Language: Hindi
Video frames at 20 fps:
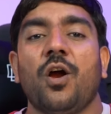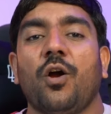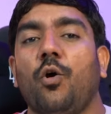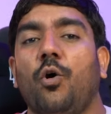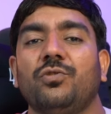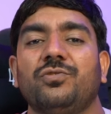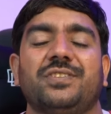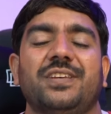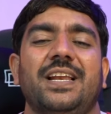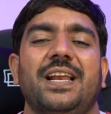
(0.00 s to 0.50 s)

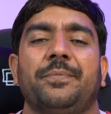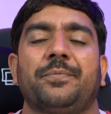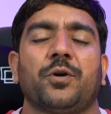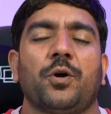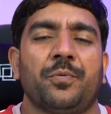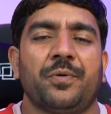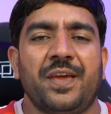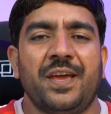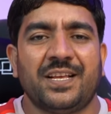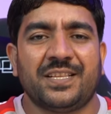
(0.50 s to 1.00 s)
कौन से
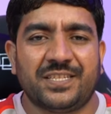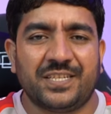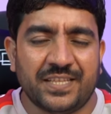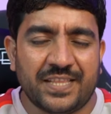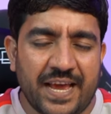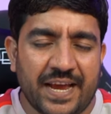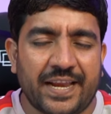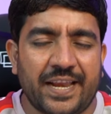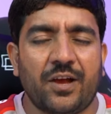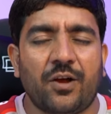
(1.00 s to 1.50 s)
लैपटॉप की अच्छी
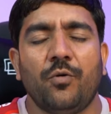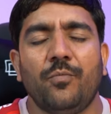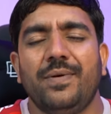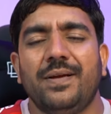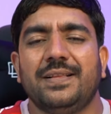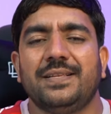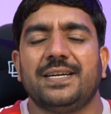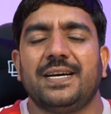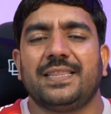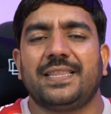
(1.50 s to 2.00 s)
देखने को
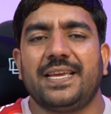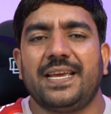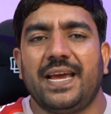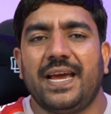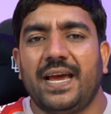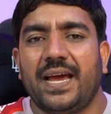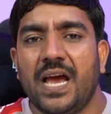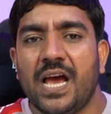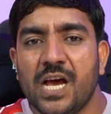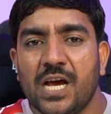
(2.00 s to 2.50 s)
मिल जाती
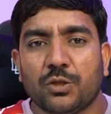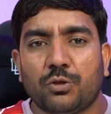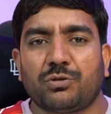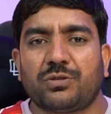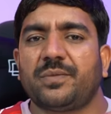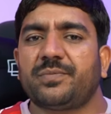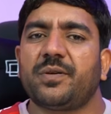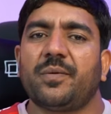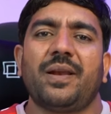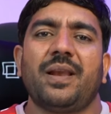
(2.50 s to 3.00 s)
है तो
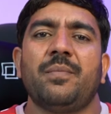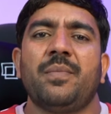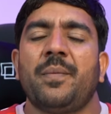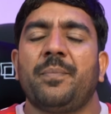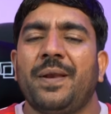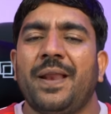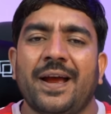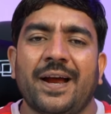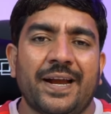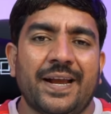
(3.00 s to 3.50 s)
सबसे पहले मैं
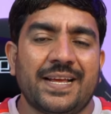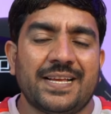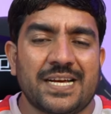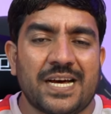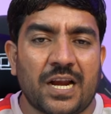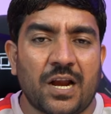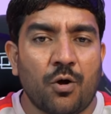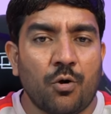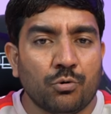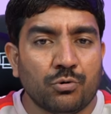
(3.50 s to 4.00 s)
प्ले करने
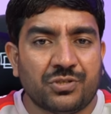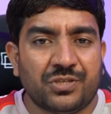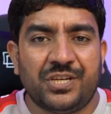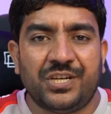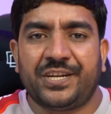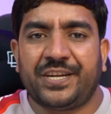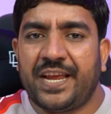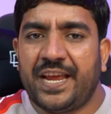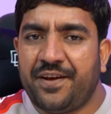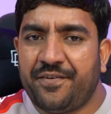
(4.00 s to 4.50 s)
जा रहा हूँ जी
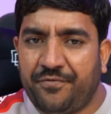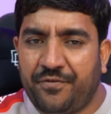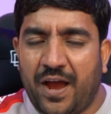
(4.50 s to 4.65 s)
टी